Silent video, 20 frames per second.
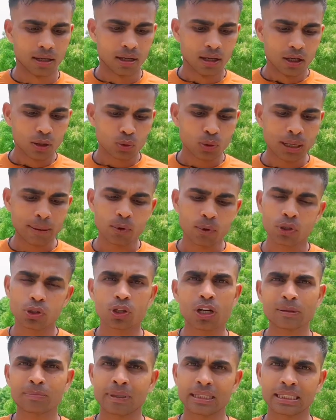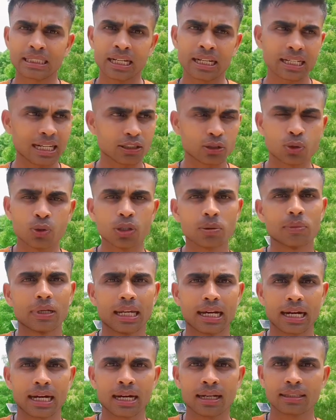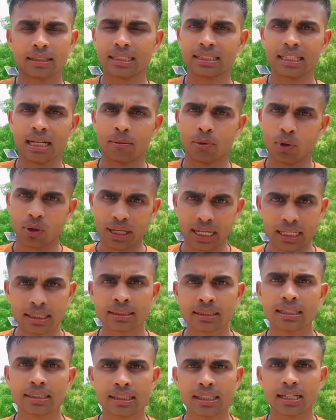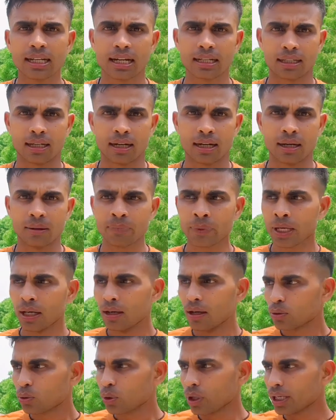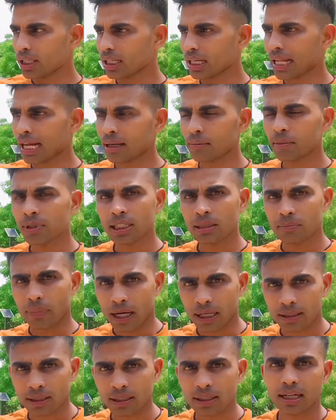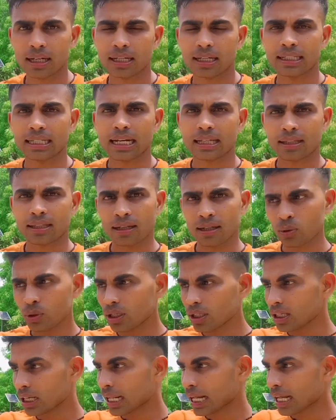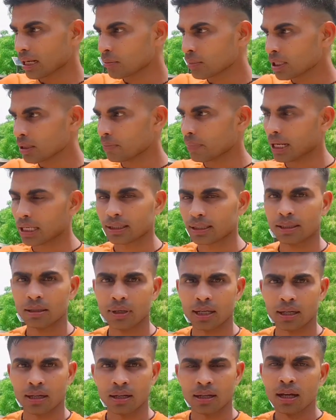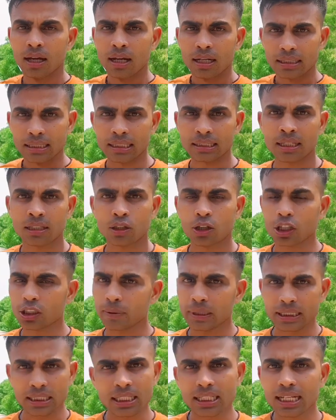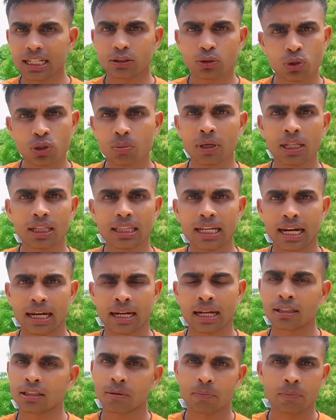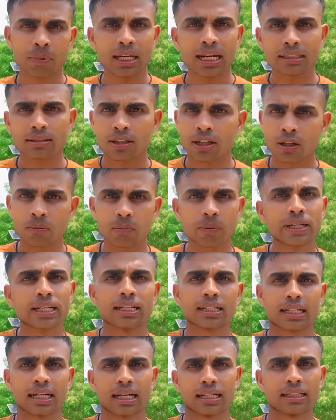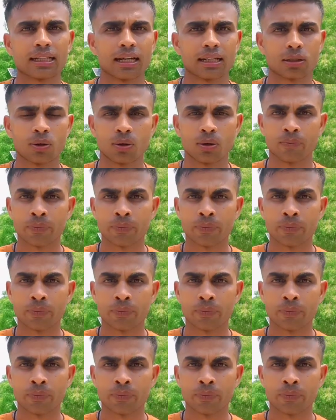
तो आपको 10 परसेंट का छूट मिलेगा जैसे हम लोग ये एन करते हैं तो इंडियन आर्मी की भर्ती देखने जाते हैं तो इंडियन आर्मी की भर्ती में जैसे दस परसेंट का छूट मिलता है ना जब बी का सर्टिफिकेट रहता है तो